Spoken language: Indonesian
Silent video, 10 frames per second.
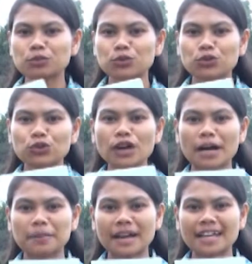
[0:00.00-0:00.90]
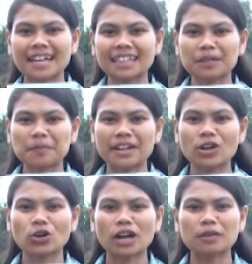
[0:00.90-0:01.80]
buku Amanat
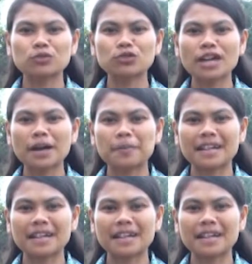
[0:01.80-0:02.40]
kepada Orang Muda.